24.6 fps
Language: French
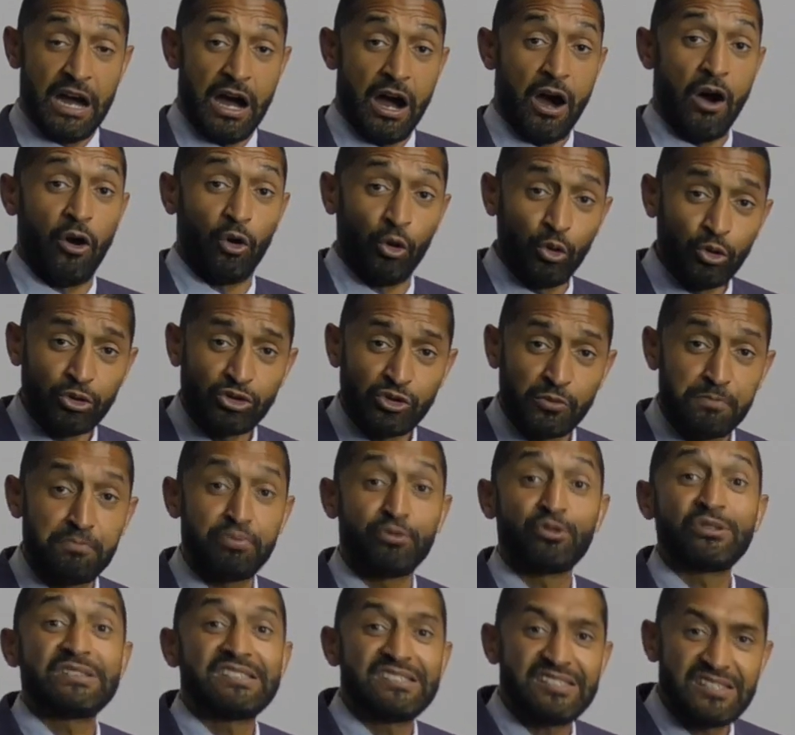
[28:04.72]
en route
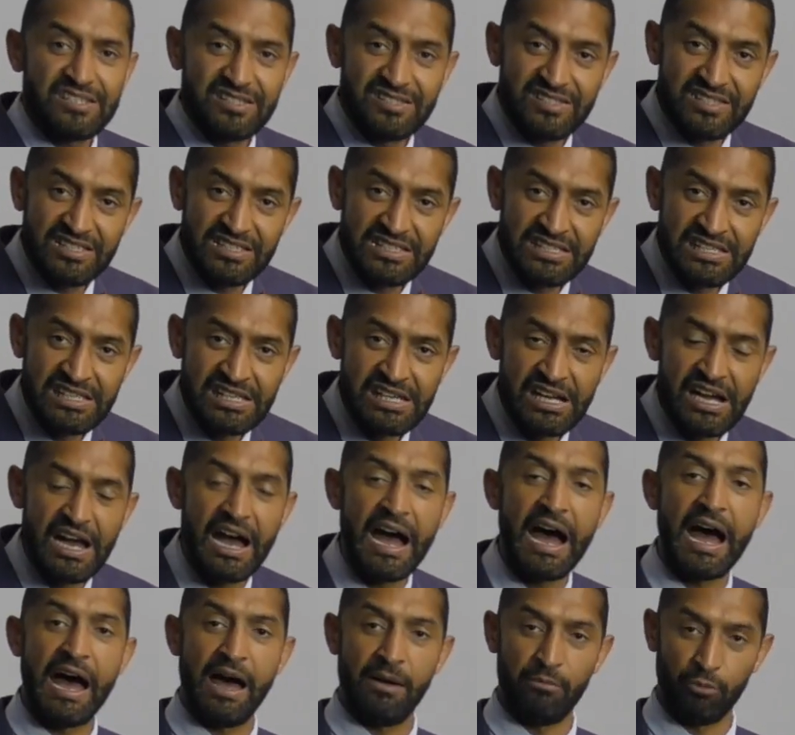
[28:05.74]
pour saisir
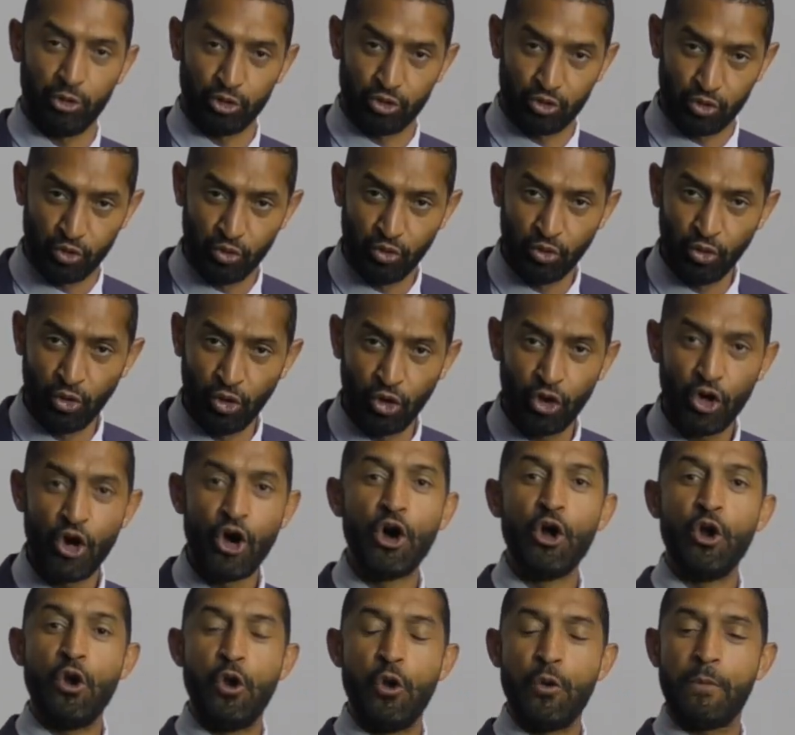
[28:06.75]
à mon tour
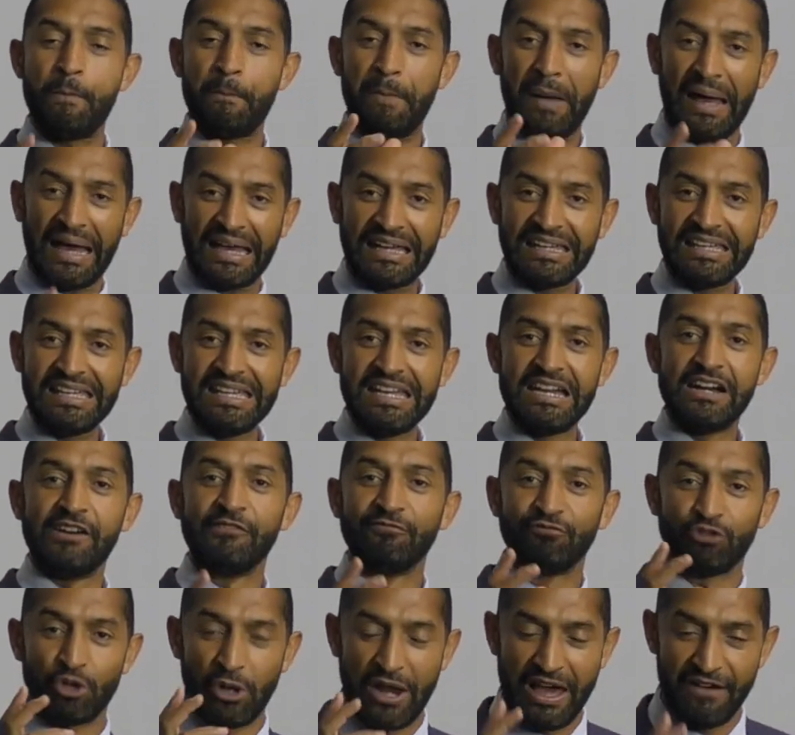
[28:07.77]
le prix
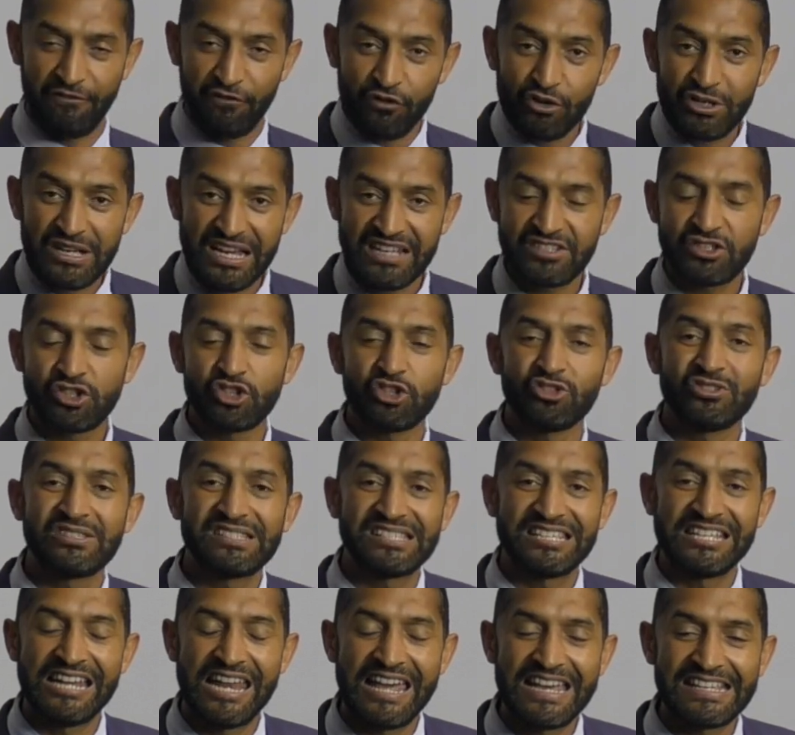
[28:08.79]
de la vocation
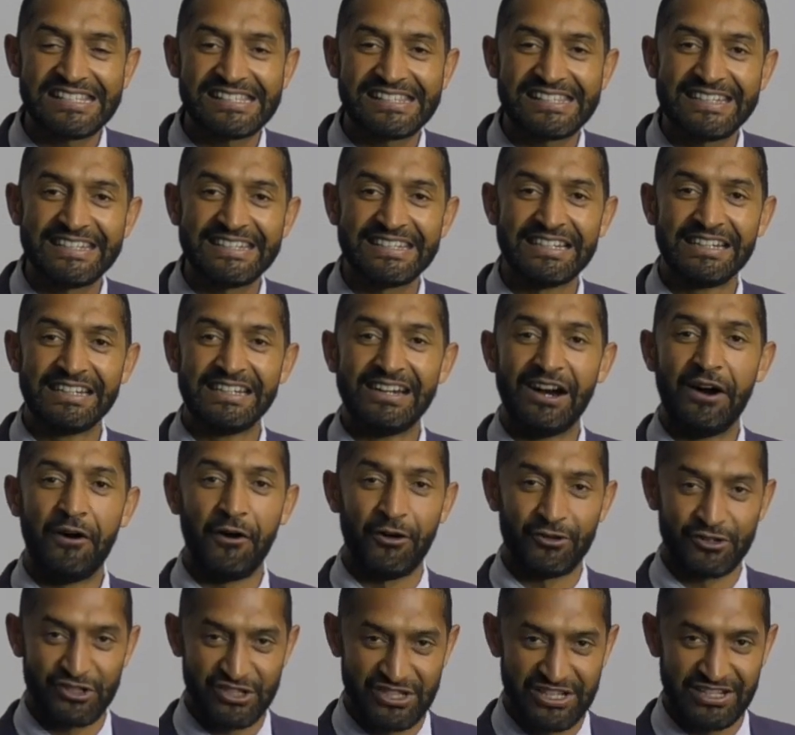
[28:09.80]
céleste
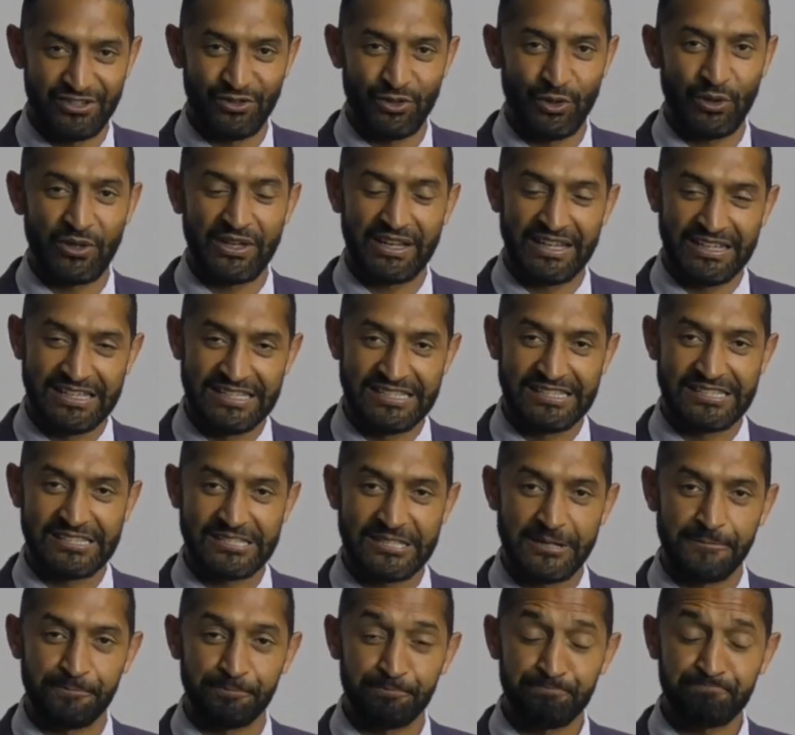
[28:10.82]
en Jésus-Christ.
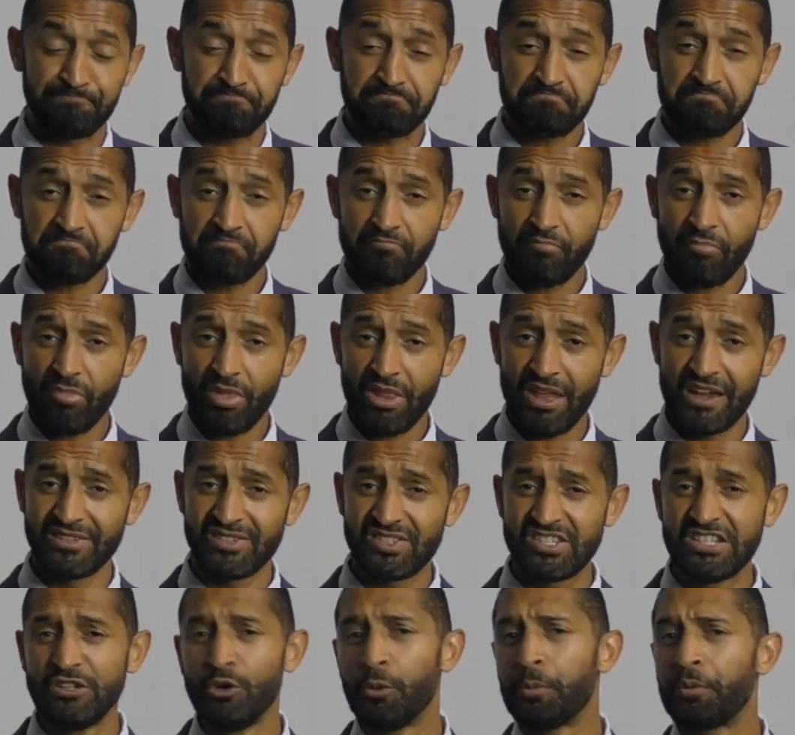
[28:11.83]

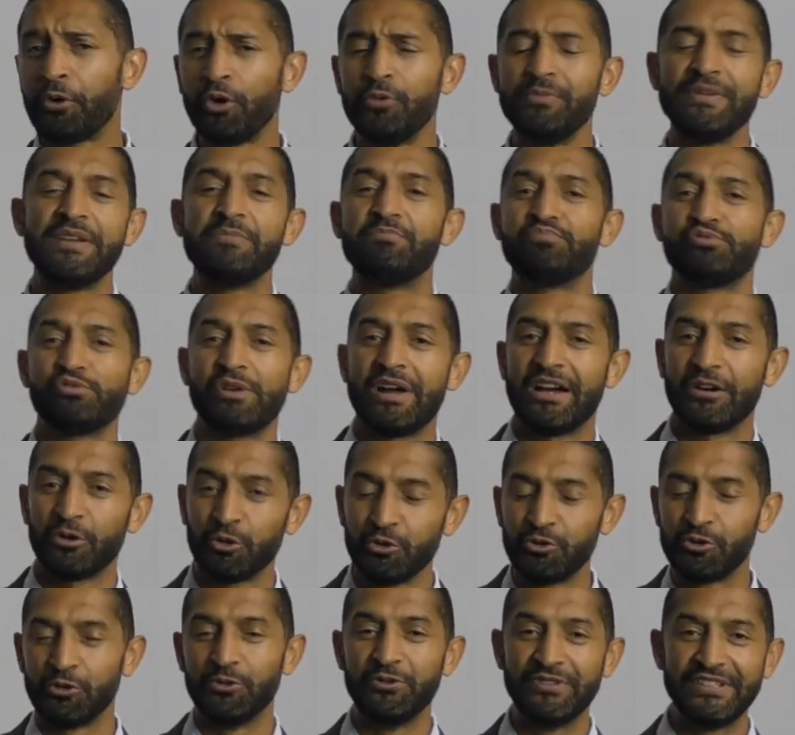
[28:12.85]
Si le premier point à
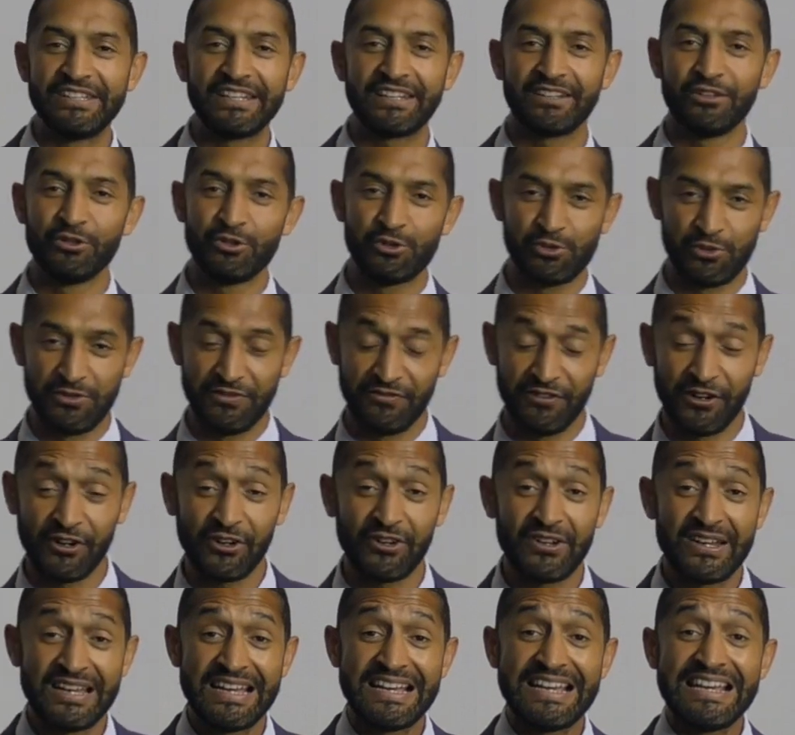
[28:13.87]
retenir est le suivant,
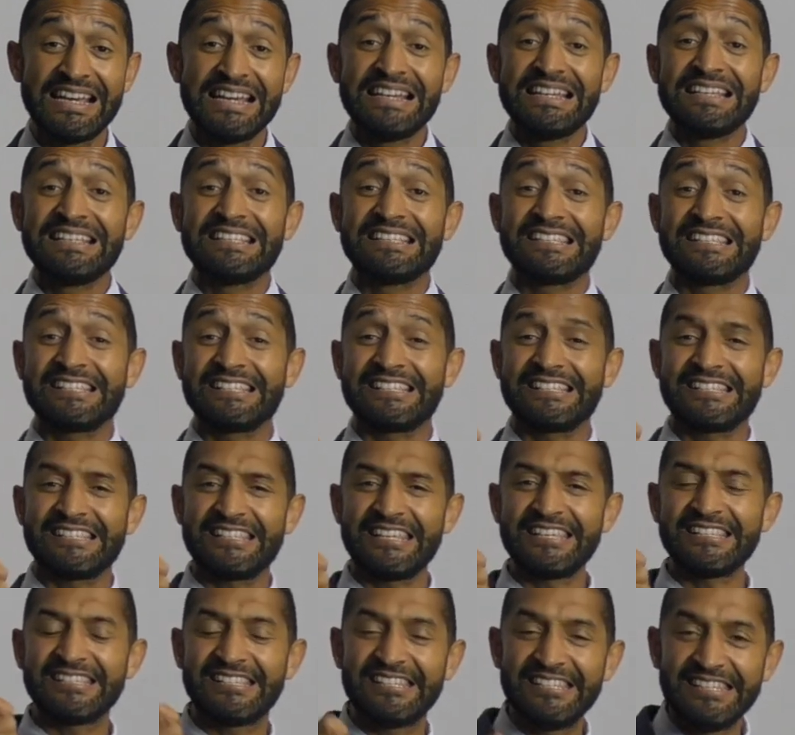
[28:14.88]

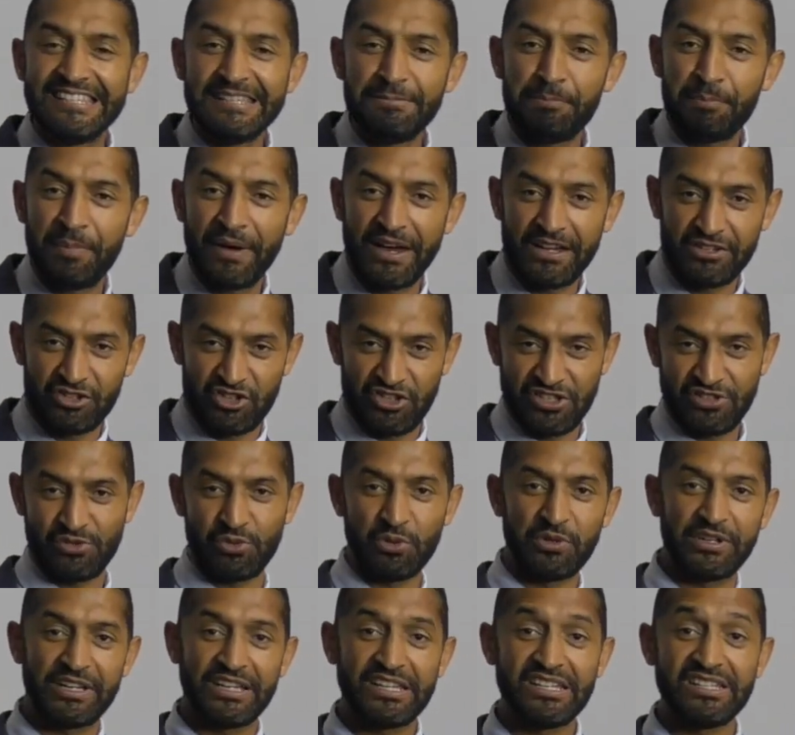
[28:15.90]
saisi par
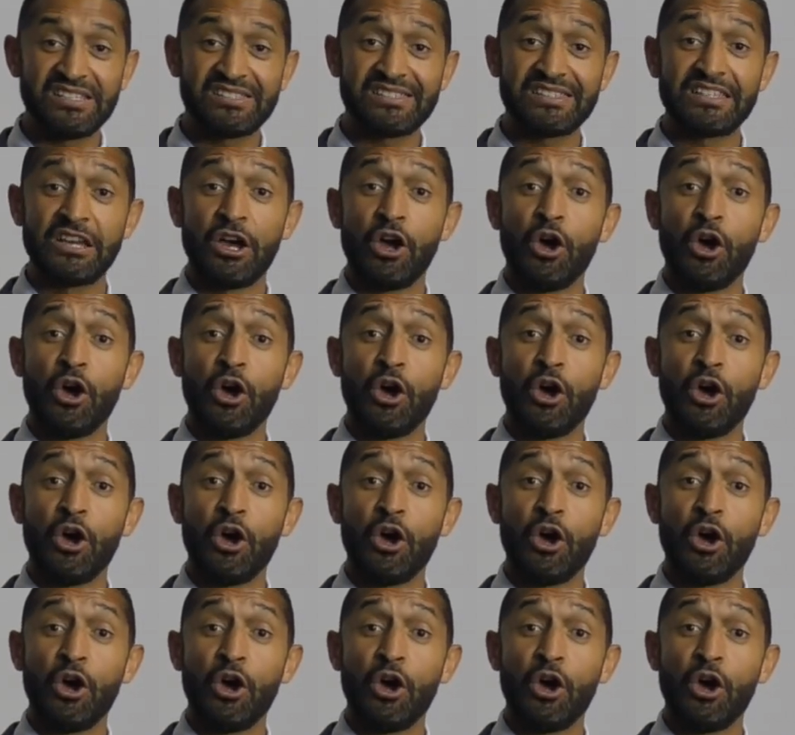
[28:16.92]
Jésus-Christ,